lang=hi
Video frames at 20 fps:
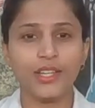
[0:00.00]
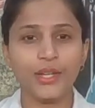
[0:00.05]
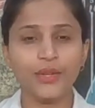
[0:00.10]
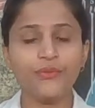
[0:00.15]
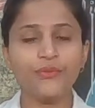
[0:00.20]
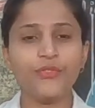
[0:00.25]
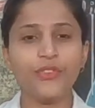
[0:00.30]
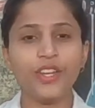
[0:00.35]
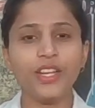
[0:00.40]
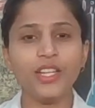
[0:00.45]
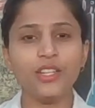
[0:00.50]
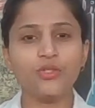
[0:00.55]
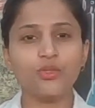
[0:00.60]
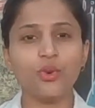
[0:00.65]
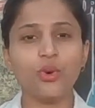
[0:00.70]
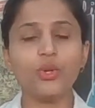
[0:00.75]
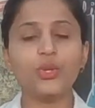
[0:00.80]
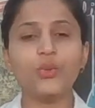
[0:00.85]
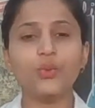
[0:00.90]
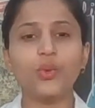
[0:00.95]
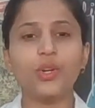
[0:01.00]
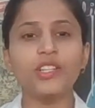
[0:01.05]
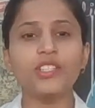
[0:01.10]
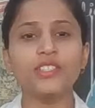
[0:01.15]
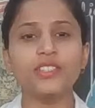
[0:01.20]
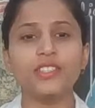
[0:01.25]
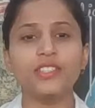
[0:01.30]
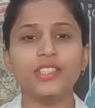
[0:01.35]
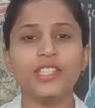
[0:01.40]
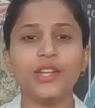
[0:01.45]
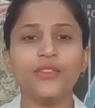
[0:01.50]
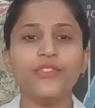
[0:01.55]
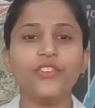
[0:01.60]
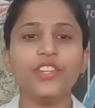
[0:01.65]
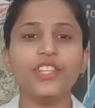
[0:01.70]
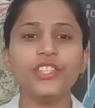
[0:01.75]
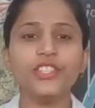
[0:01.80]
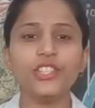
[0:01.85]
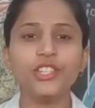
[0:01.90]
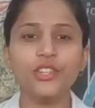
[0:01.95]
इफ वी गो टूवर्ड्स द
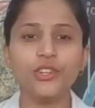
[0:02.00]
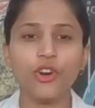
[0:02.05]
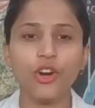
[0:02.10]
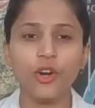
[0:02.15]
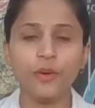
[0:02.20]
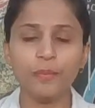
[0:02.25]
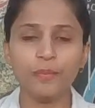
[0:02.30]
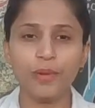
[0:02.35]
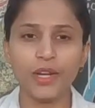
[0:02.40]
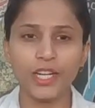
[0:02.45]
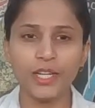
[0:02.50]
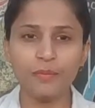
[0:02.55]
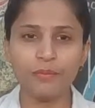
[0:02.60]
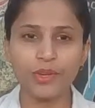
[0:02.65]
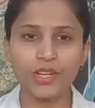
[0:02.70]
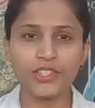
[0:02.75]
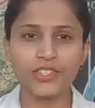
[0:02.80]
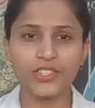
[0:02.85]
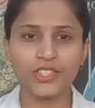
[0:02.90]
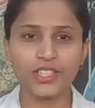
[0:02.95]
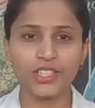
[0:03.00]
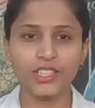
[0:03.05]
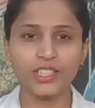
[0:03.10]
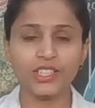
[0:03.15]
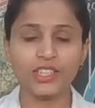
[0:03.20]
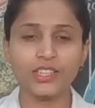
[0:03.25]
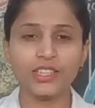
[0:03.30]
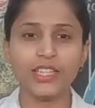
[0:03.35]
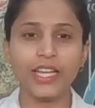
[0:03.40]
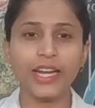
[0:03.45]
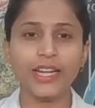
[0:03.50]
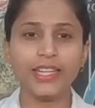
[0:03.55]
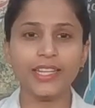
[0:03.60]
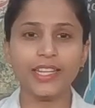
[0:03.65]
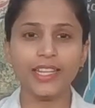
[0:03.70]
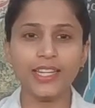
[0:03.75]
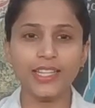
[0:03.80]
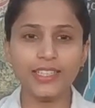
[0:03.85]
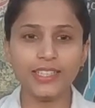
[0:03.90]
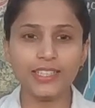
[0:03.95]
डेफिनेशन ऑफ ब्लड प्रेशर देन
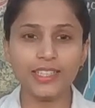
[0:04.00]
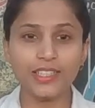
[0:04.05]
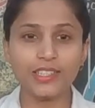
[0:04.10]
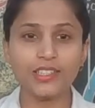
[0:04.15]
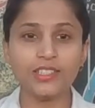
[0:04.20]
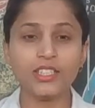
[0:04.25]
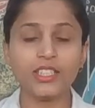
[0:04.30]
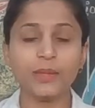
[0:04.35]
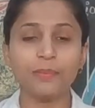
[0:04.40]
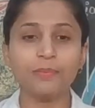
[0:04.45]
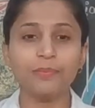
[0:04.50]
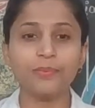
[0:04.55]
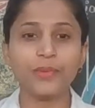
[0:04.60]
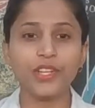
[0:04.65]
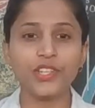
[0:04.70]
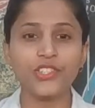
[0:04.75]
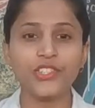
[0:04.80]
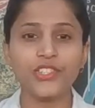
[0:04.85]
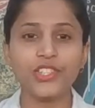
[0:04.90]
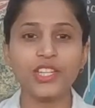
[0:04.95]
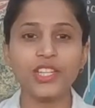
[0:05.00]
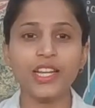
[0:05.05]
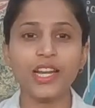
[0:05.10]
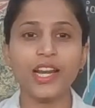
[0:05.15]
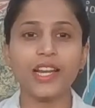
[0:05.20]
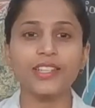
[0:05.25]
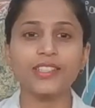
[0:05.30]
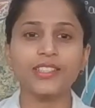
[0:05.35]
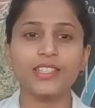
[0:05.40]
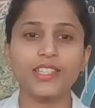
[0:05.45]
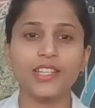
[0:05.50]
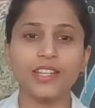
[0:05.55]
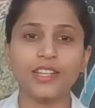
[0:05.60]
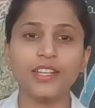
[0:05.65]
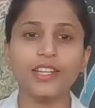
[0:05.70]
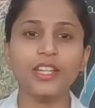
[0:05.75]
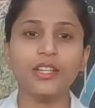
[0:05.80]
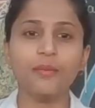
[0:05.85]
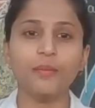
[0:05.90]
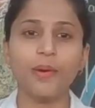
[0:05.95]
इट इज द प्रेशर
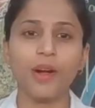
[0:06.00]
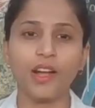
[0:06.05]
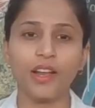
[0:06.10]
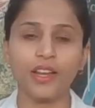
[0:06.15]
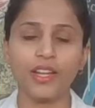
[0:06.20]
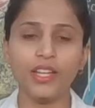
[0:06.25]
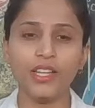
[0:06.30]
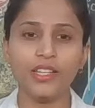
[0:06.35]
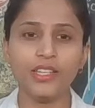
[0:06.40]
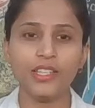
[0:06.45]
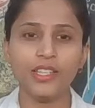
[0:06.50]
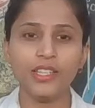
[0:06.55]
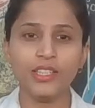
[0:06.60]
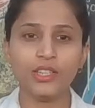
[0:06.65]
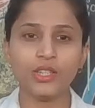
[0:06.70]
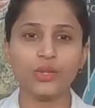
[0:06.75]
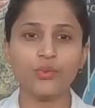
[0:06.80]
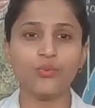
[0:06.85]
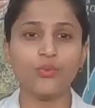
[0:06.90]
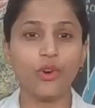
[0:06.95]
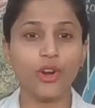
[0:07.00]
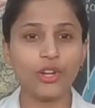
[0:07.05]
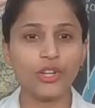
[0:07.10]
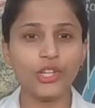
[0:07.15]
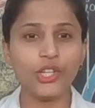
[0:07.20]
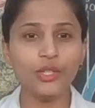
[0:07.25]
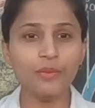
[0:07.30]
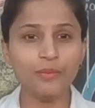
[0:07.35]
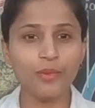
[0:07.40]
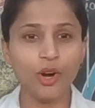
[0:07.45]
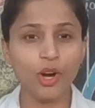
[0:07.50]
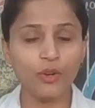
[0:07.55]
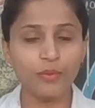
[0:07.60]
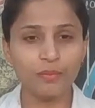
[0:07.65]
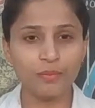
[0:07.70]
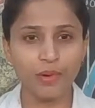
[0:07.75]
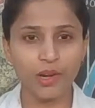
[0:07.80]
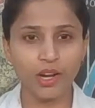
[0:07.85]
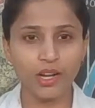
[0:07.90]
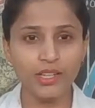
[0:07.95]
exerted बाई द वॉल्यूम
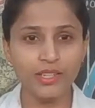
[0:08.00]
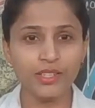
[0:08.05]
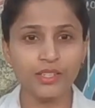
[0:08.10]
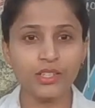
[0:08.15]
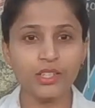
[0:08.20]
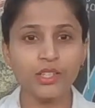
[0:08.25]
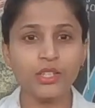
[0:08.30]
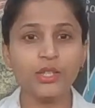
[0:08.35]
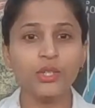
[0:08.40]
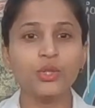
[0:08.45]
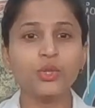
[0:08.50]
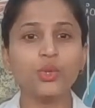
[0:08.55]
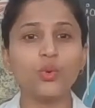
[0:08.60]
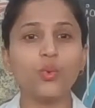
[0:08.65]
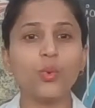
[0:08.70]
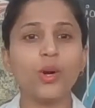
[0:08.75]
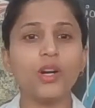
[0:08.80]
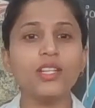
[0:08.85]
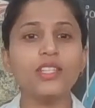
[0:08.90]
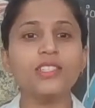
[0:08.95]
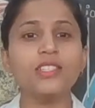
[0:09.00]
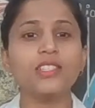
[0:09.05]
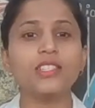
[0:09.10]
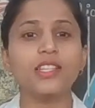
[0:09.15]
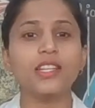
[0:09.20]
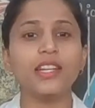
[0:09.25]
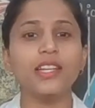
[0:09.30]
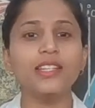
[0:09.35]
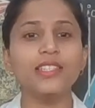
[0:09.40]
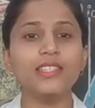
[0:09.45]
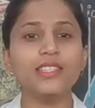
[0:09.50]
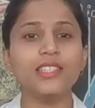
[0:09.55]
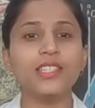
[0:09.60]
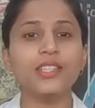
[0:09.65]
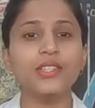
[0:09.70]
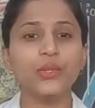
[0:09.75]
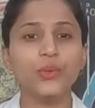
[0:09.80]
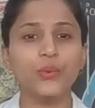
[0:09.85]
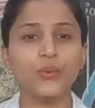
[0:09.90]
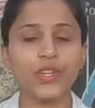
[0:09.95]
ऑफ ब्लड टूवर्ड्स इट्स
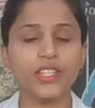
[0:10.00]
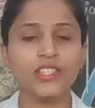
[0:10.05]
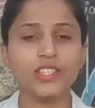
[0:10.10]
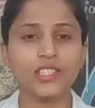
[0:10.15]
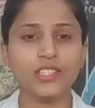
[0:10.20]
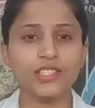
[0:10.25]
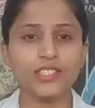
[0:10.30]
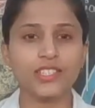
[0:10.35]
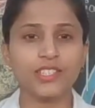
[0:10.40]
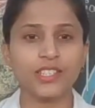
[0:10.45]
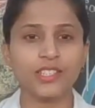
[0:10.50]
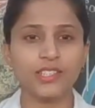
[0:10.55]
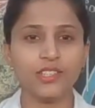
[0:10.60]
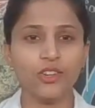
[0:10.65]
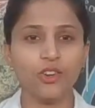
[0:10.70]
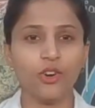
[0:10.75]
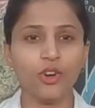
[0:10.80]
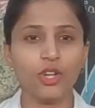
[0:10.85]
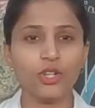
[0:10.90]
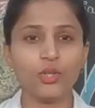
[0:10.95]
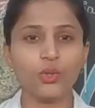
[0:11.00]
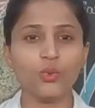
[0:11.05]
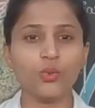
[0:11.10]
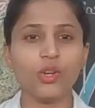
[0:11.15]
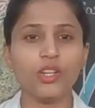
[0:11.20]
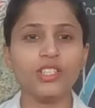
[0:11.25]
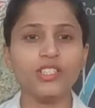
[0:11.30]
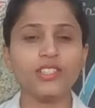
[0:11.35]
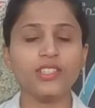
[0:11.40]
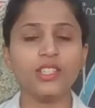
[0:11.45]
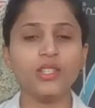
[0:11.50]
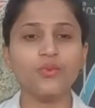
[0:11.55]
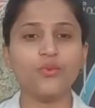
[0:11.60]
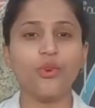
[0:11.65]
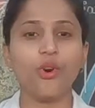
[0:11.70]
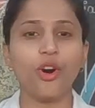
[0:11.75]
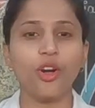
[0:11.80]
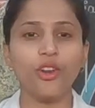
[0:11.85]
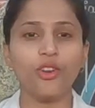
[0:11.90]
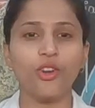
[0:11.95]
vessels और टूवर्ड्स द
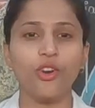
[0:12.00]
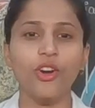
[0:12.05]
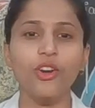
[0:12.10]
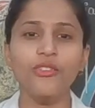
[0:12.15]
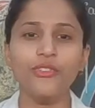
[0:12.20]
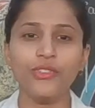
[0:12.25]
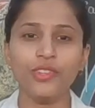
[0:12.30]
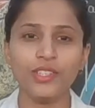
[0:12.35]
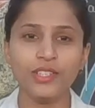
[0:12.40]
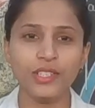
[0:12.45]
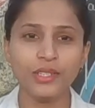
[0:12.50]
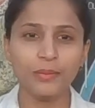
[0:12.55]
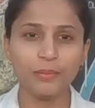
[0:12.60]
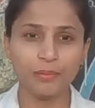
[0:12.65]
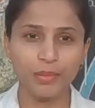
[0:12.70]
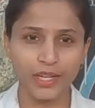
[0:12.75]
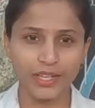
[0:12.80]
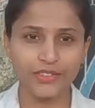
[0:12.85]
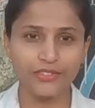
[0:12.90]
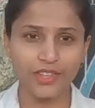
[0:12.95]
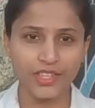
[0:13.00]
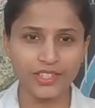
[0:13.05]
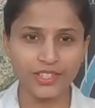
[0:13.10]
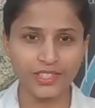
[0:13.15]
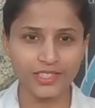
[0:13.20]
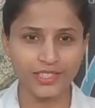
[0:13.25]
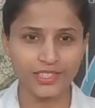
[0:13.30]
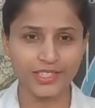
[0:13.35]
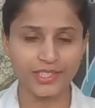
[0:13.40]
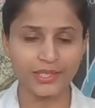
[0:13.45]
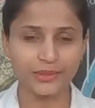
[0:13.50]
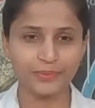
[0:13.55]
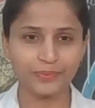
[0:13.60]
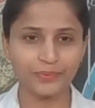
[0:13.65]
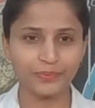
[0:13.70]
वॉल ऑफ ब्लड वेसल्स